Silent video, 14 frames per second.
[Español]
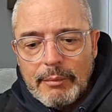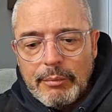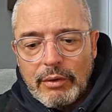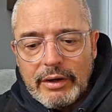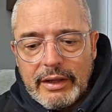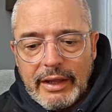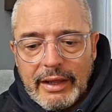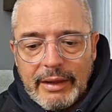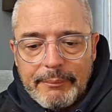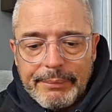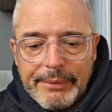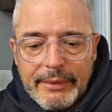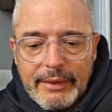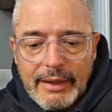
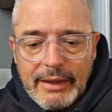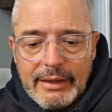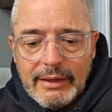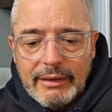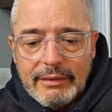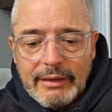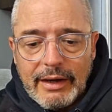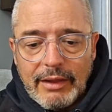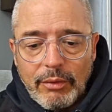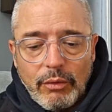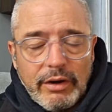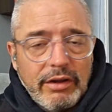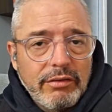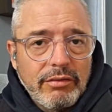Porque hay
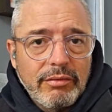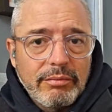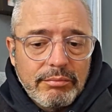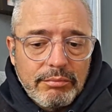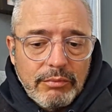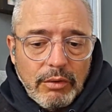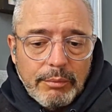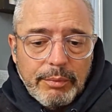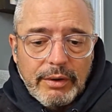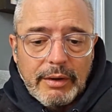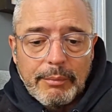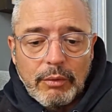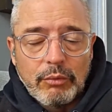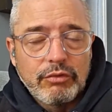entrenadores, ¿no? Por
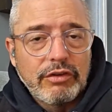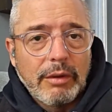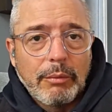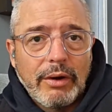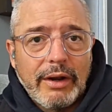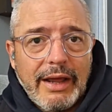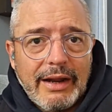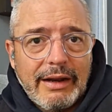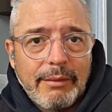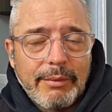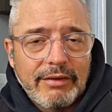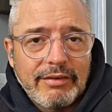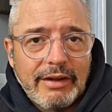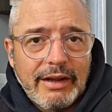ejemplo, Gustavo Leal, el
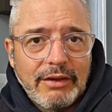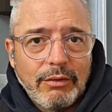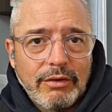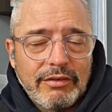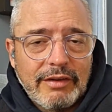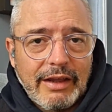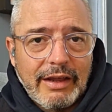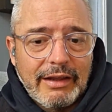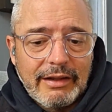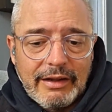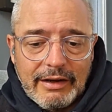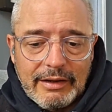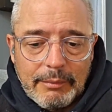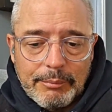brasileño que está en
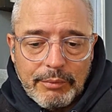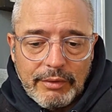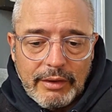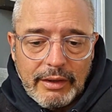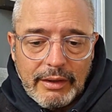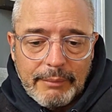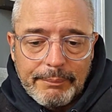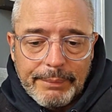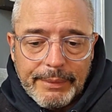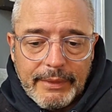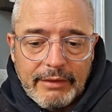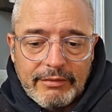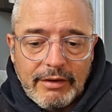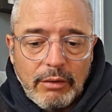el equipo de,
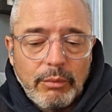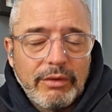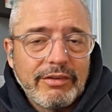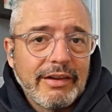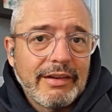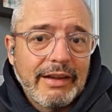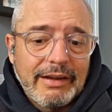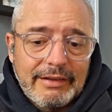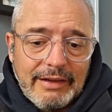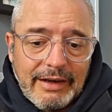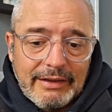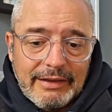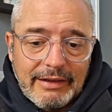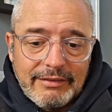San Luis, que tiene
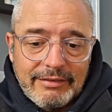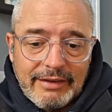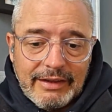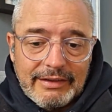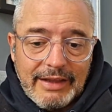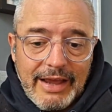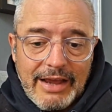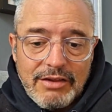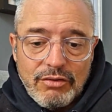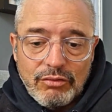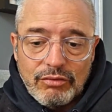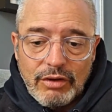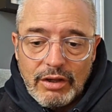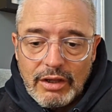37
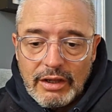años.